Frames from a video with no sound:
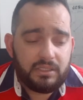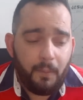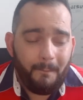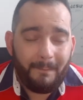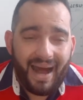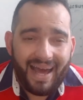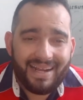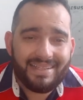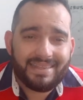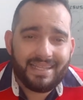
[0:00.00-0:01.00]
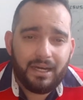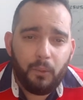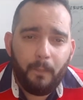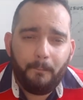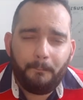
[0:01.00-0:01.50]
não para,
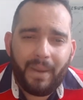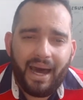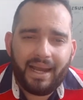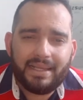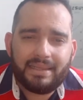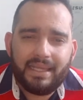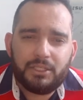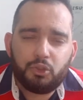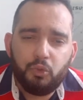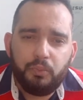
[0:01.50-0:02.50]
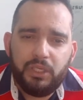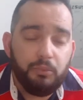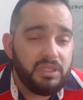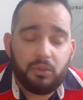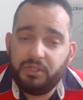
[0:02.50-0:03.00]
não para de subir.
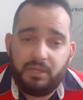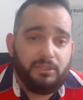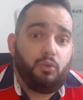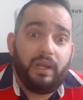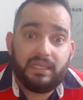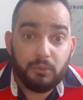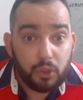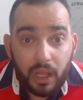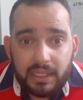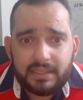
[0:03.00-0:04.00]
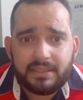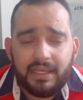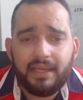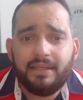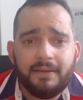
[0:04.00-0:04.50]
O Bitcoin já bateu 40 mil dólares. E
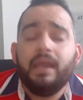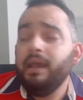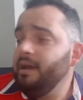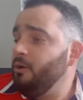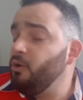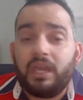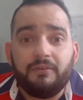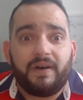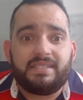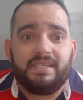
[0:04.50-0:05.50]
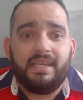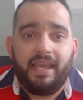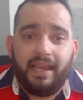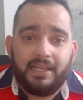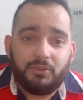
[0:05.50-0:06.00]
aí? O que
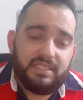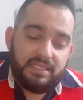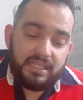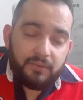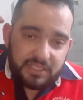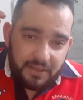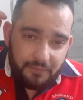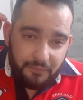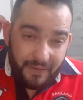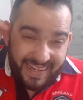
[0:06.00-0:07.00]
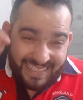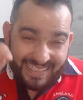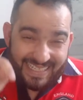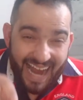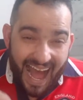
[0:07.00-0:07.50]
fazer, né? Se você
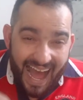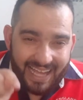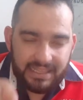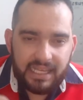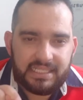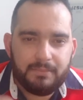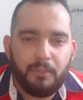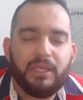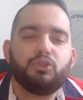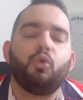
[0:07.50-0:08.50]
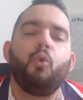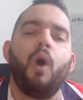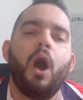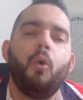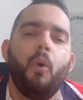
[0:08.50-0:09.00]
fechar nesse momento,
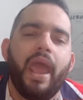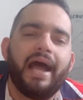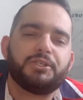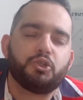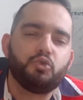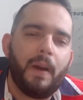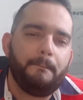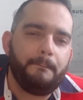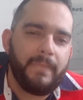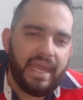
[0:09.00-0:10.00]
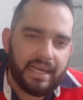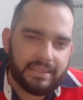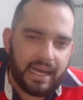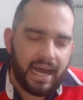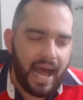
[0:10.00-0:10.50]
qual é a sua
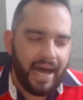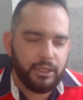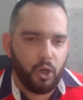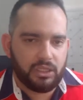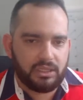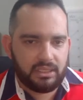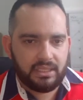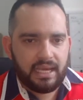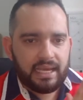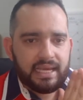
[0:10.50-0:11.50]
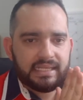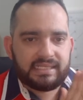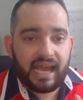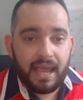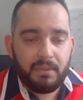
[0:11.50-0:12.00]
perda? Anote.
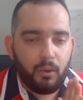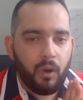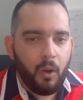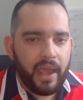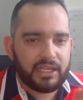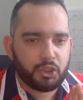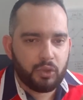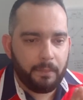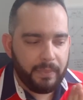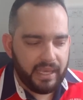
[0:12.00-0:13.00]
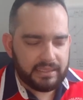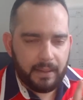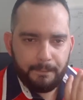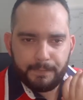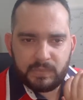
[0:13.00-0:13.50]
Saiba qual é a sua
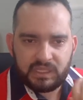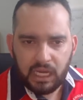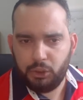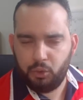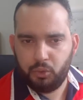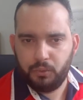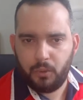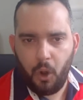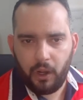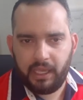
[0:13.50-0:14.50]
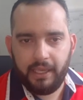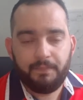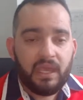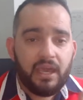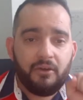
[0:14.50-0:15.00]
perda. Tanto. Ok.
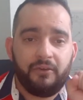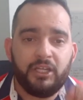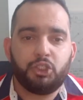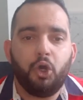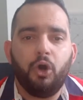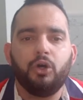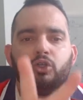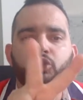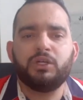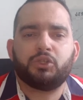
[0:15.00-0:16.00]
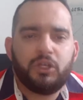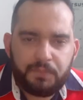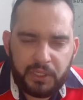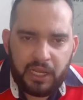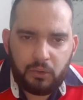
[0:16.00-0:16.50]
Fechou, duas
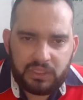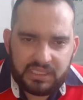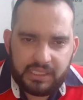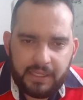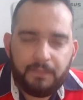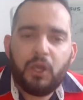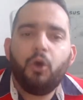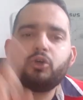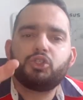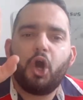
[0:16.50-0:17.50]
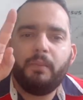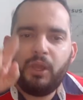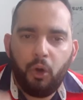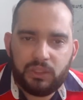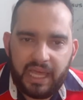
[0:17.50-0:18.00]
coisas podem acontecer: ou
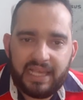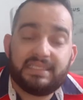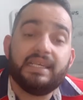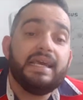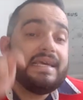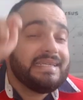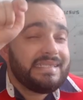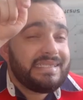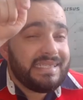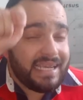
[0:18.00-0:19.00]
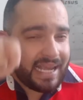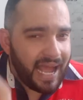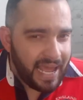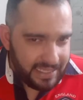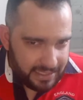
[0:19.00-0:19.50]
sobe ou desce. Se
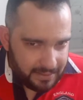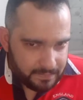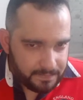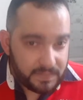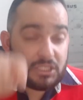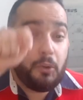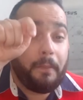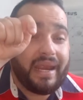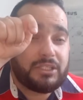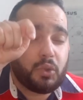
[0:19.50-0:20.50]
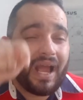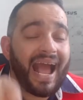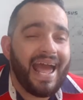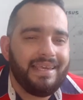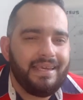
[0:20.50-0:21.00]
cair, se o preço
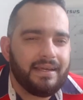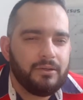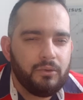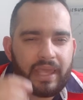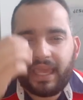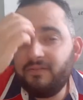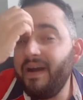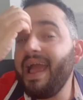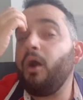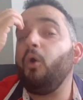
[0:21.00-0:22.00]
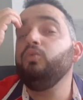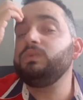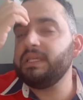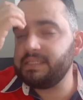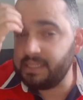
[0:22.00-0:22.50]
cair, o que é que vai
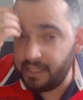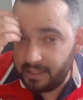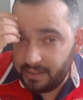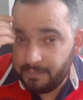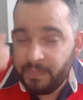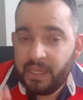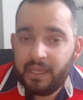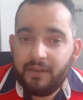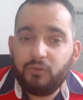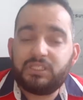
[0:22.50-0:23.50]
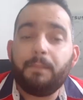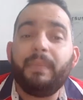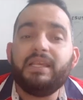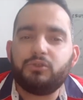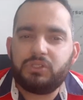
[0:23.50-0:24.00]
acontecer? Você
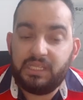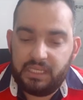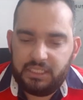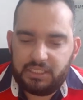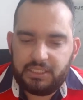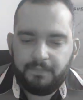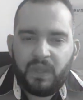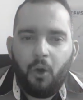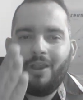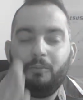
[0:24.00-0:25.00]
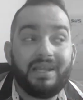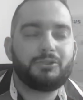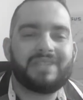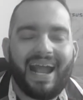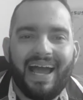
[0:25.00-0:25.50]
pensa o seguinte: Olha, o
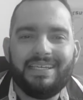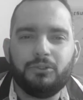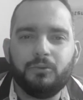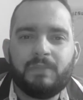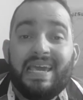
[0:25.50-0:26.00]
preço está caindo.